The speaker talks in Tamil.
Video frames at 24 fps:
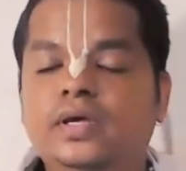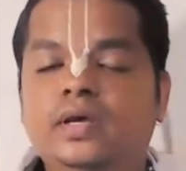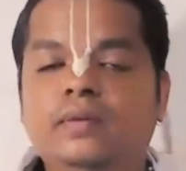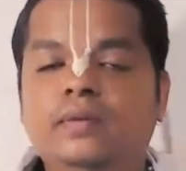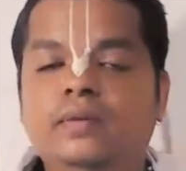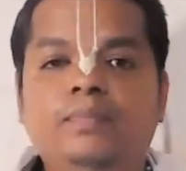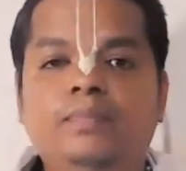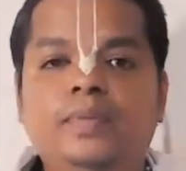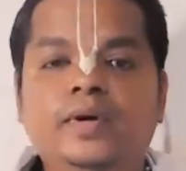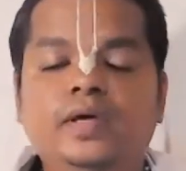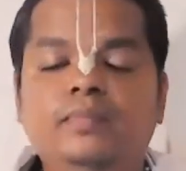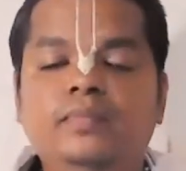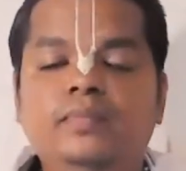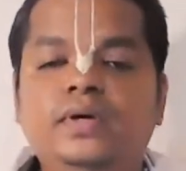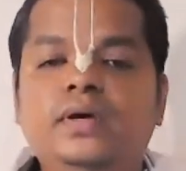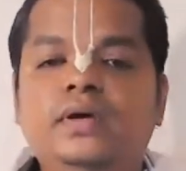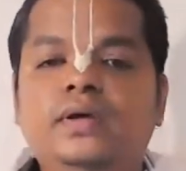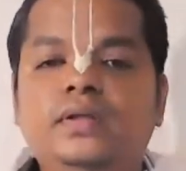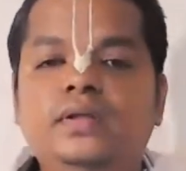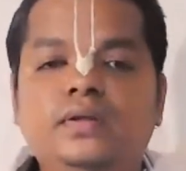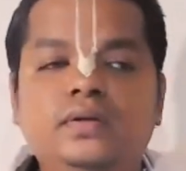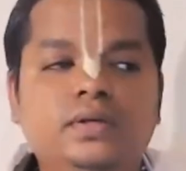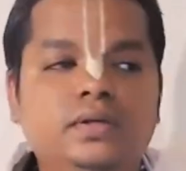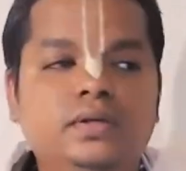எப்பயுமே
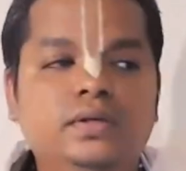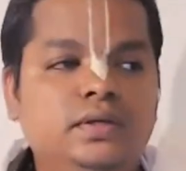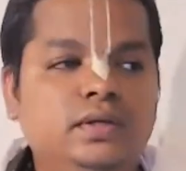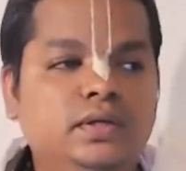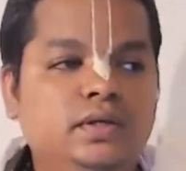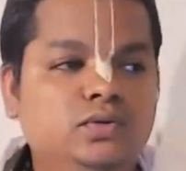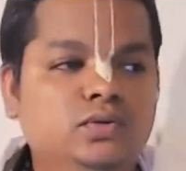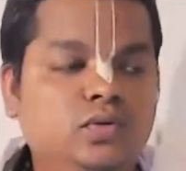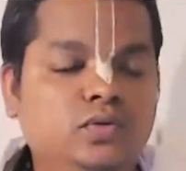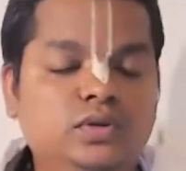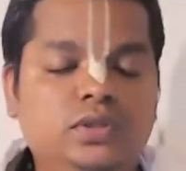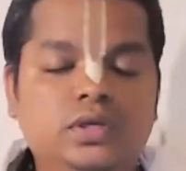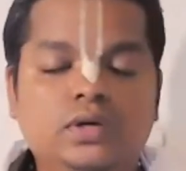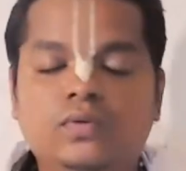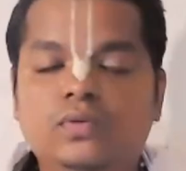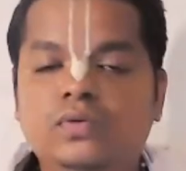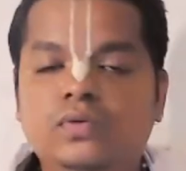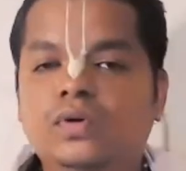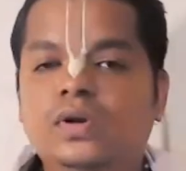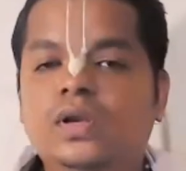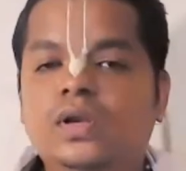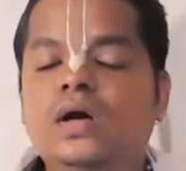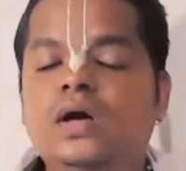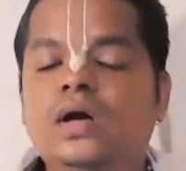
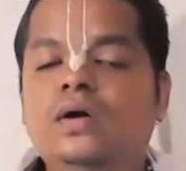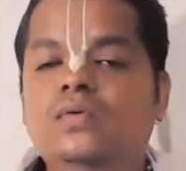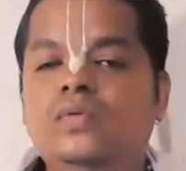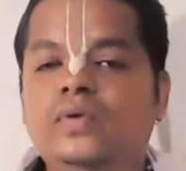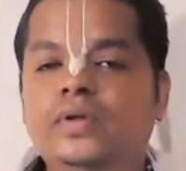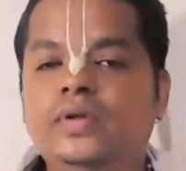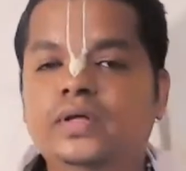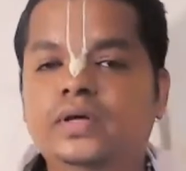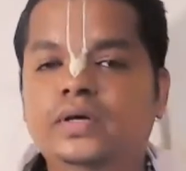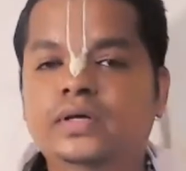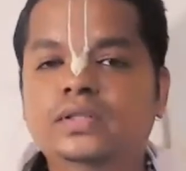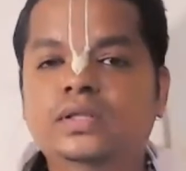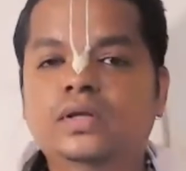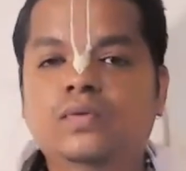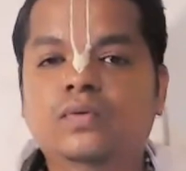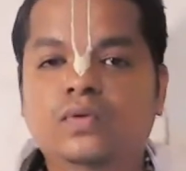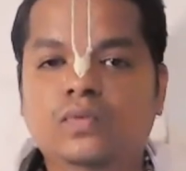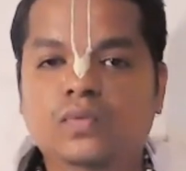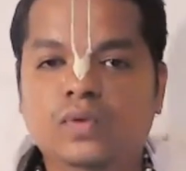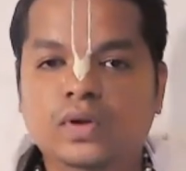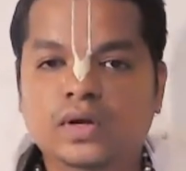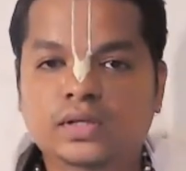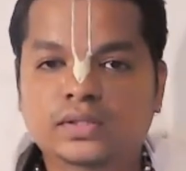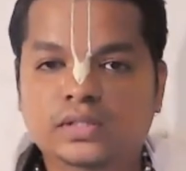தொந்தரவுக்குள்ளாகக்கூடிய இந்த ஒரு
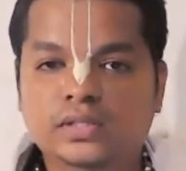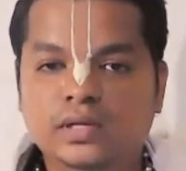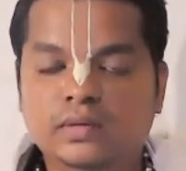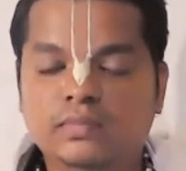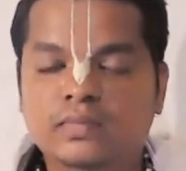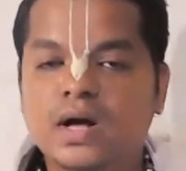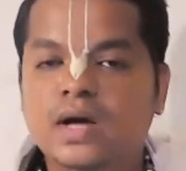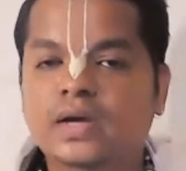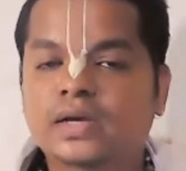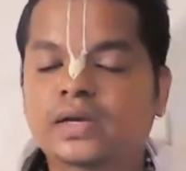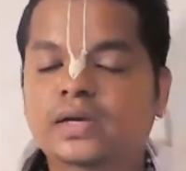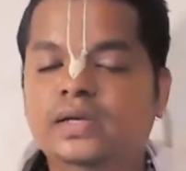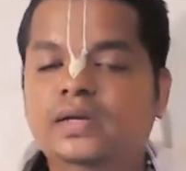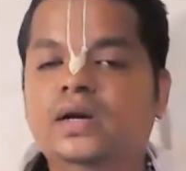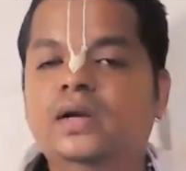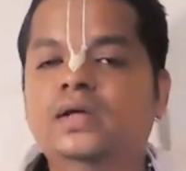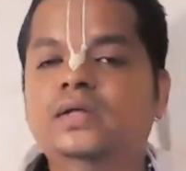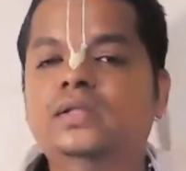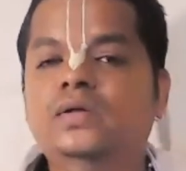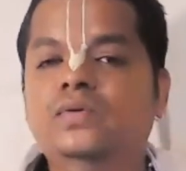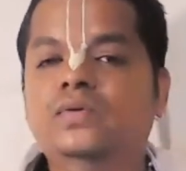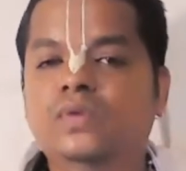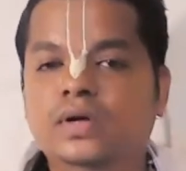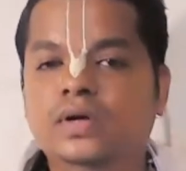உலகத்துல மாயினான
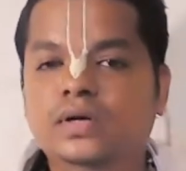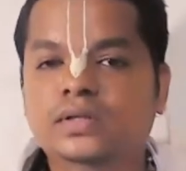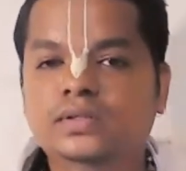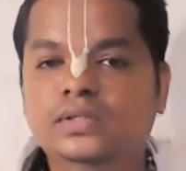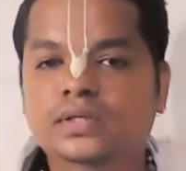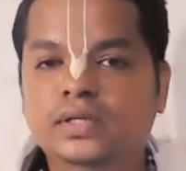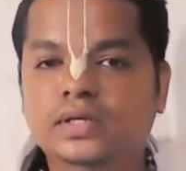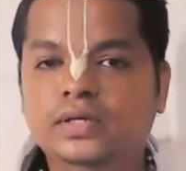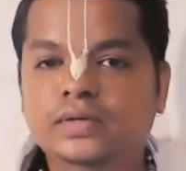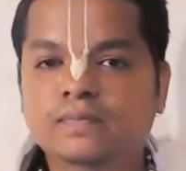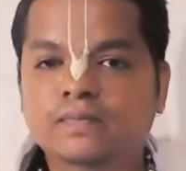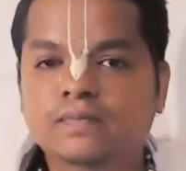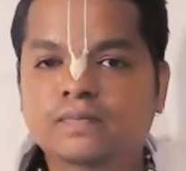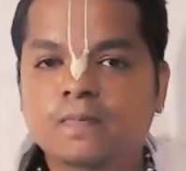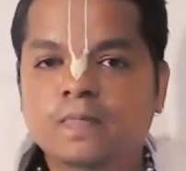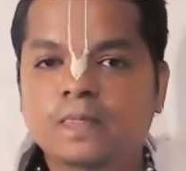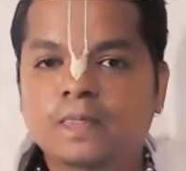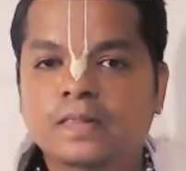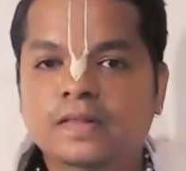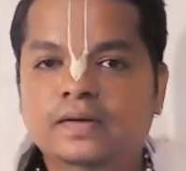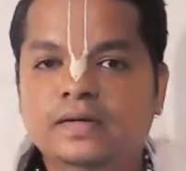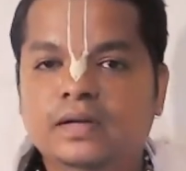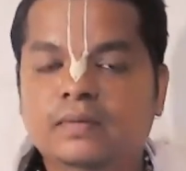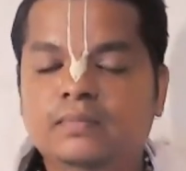இந்த உலகத்துல
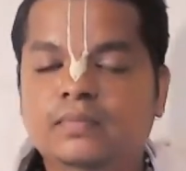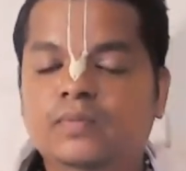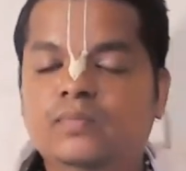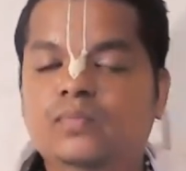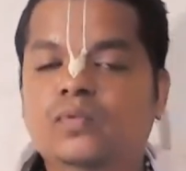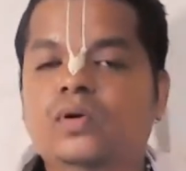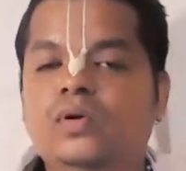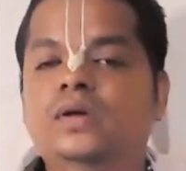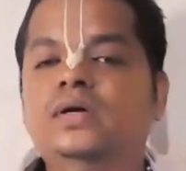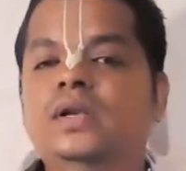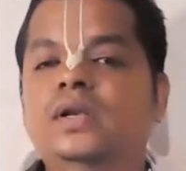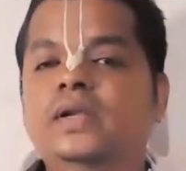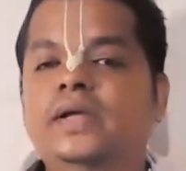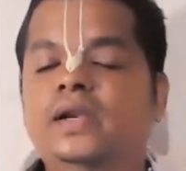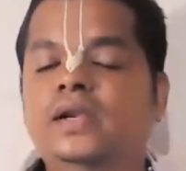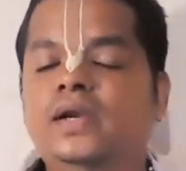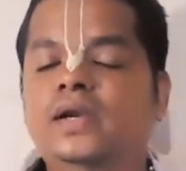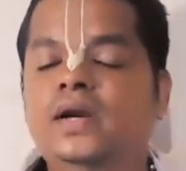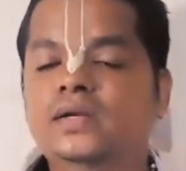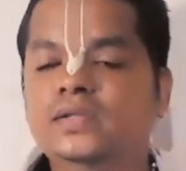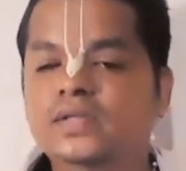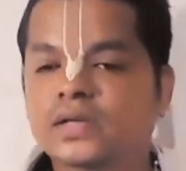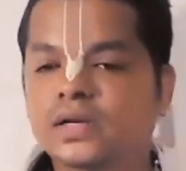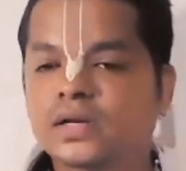நம்ம புலன்கள்
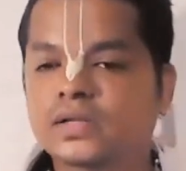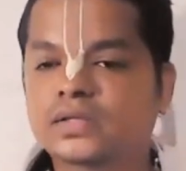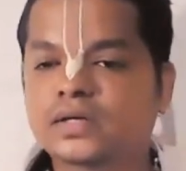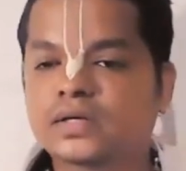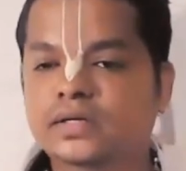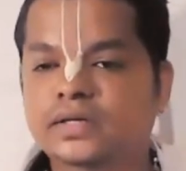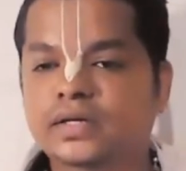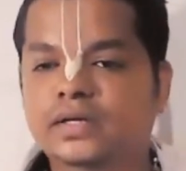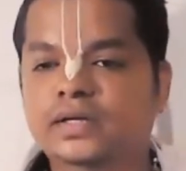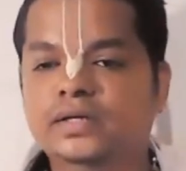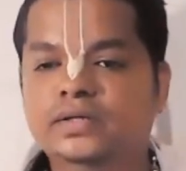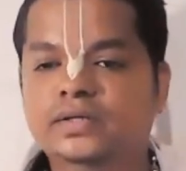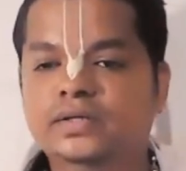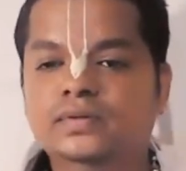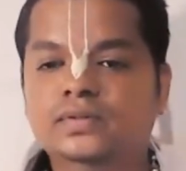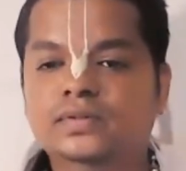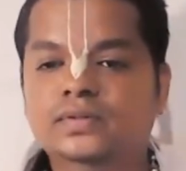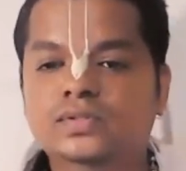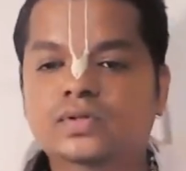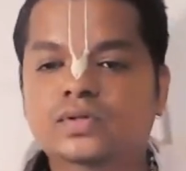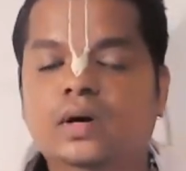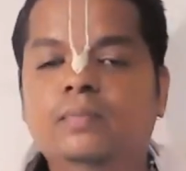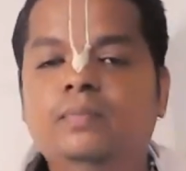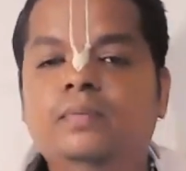எல்லா இடத்துலையும் இழுத்துக்கிட்டே இருக்கு
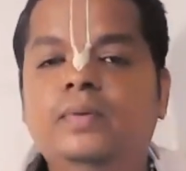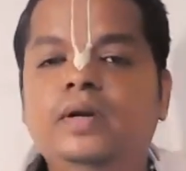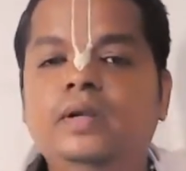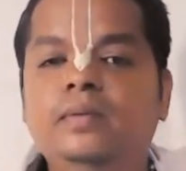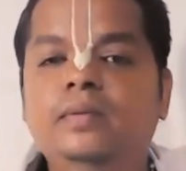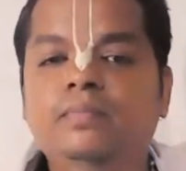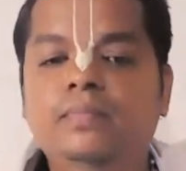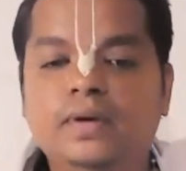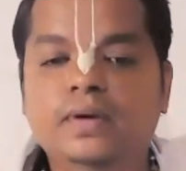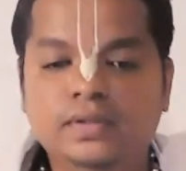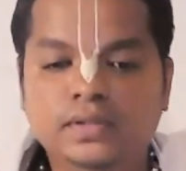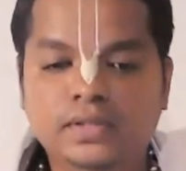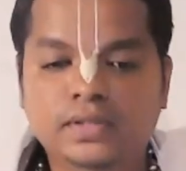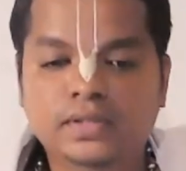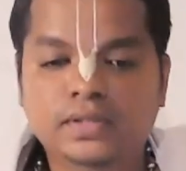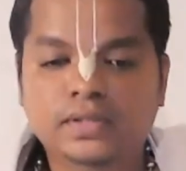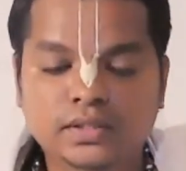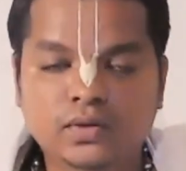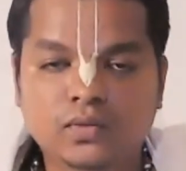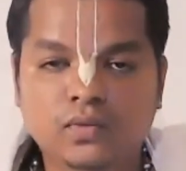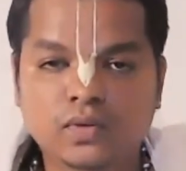ஸோ அப்படிப்பட்ட இந்த